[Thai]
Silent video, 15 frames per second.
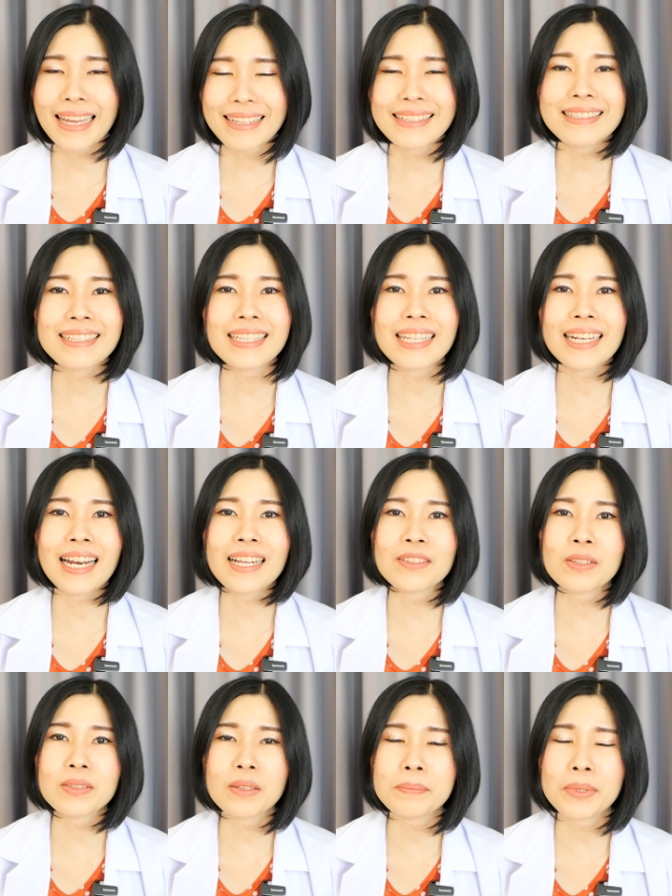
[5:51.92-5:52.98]
แต่ทั้งนี้ทั้งนั้น
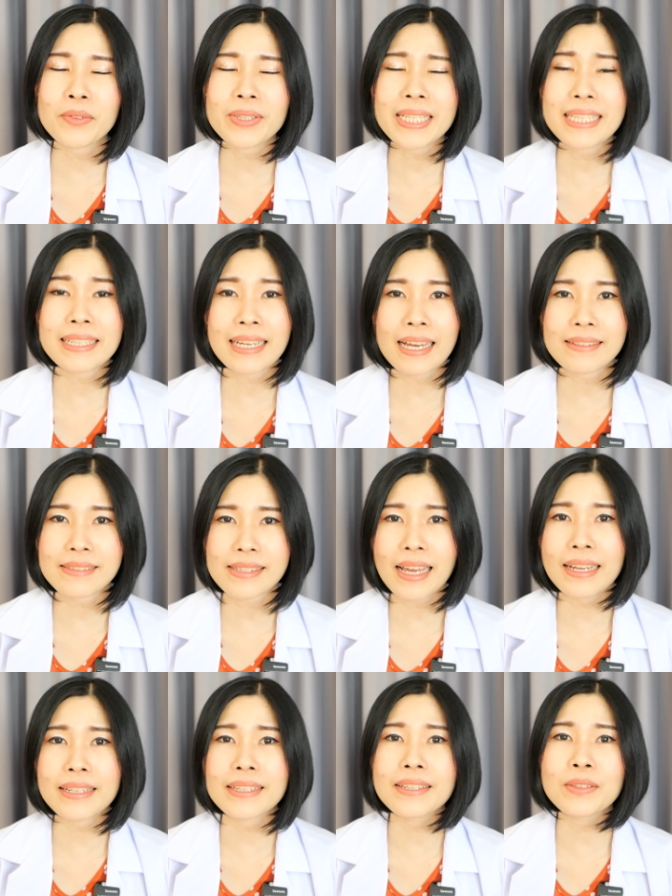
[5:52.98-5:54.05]
ก็ต้องมีวิธีการ
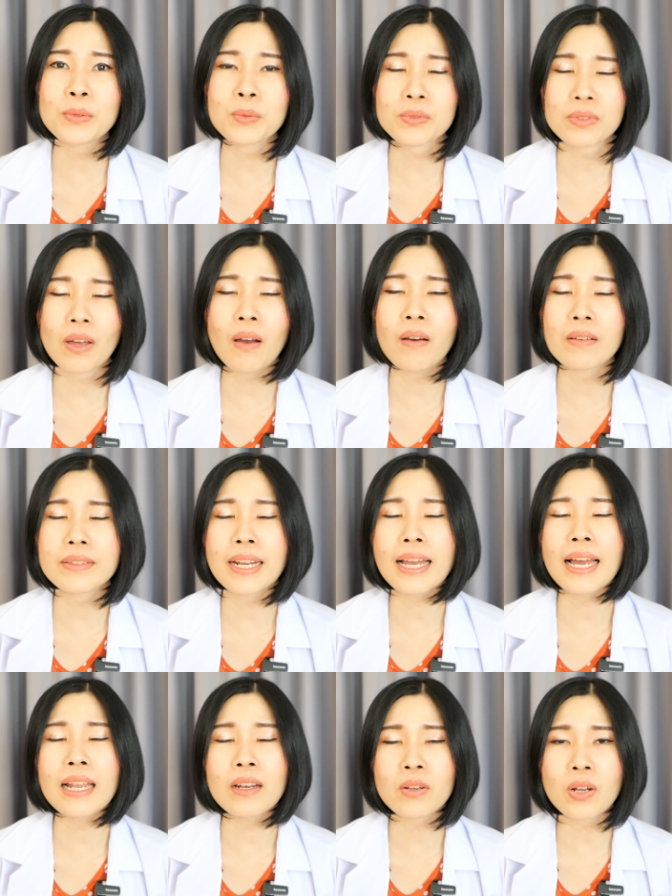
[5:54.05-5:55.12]
ใส่ที่ถูกต้องนะ
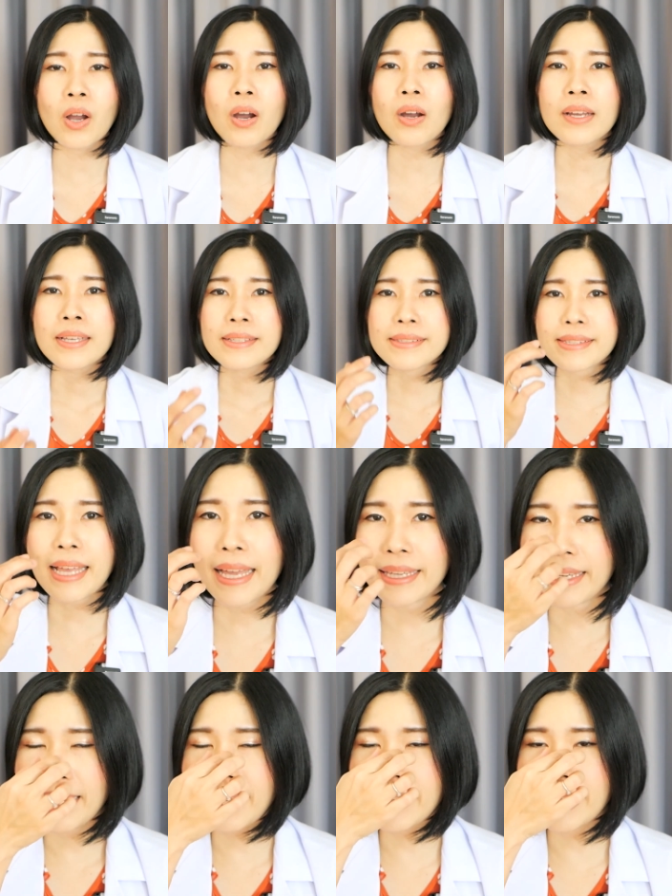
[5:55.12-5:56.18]
คะ แล้วก็ใส่
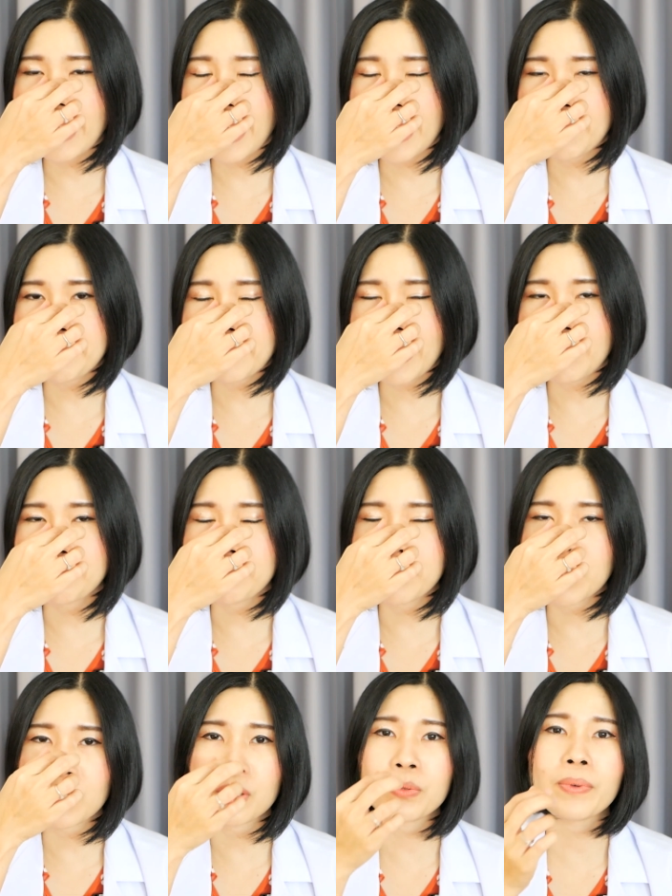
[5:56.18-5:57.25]
ให้แนบกับ
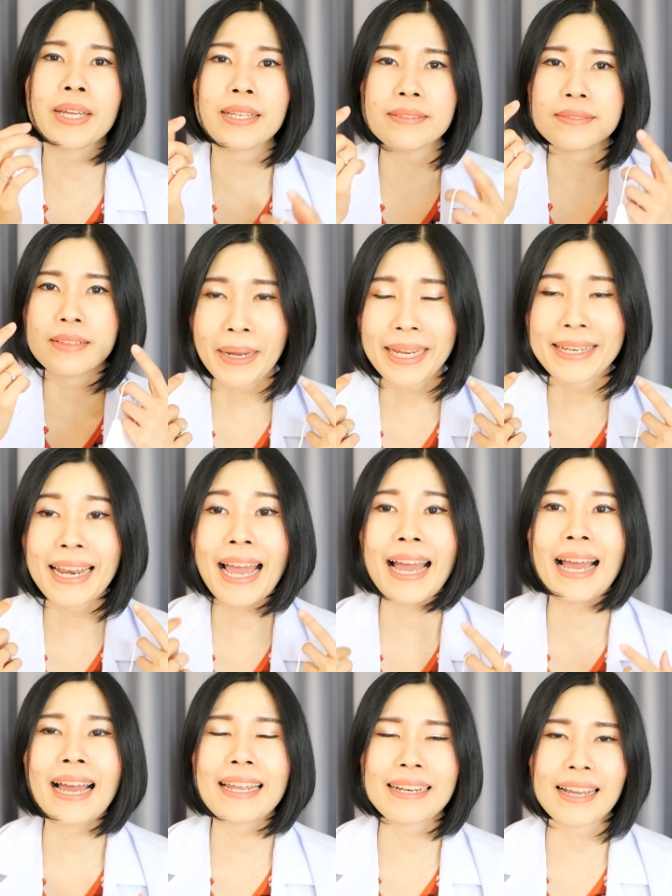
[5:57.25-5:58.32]
บริเวณใบหน้า
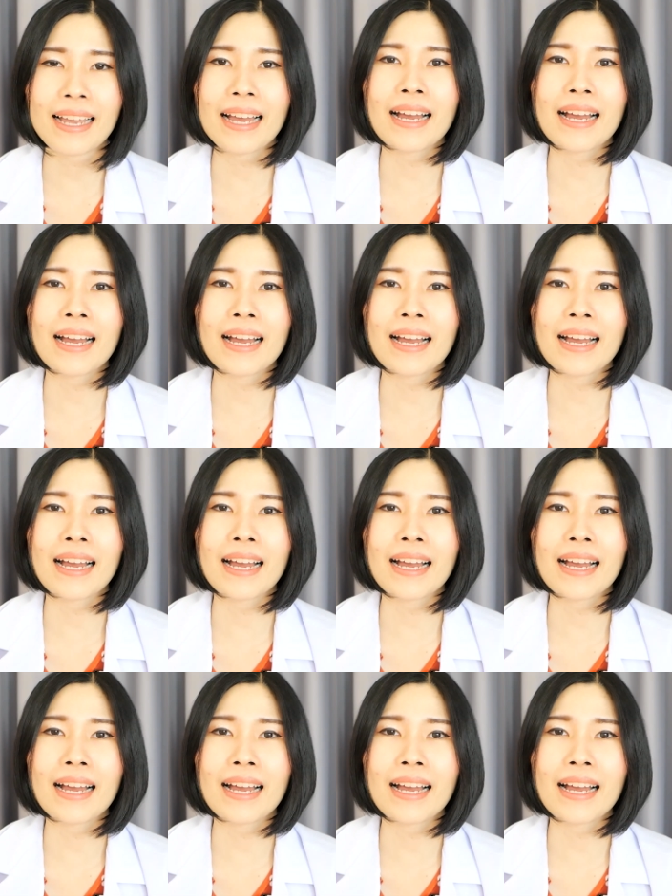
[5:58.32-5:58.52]
นะ